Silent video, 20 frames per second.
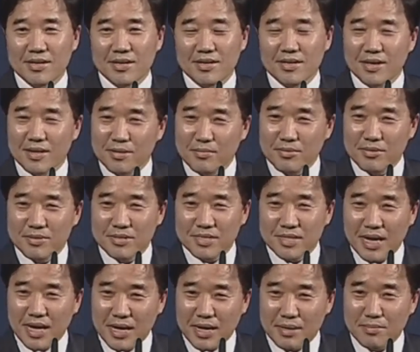여러분
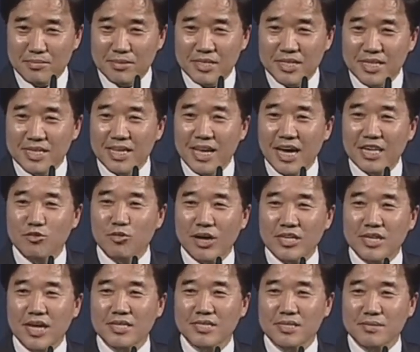참 신기하기도
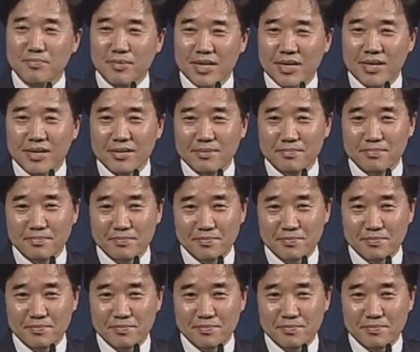하지 않습니까?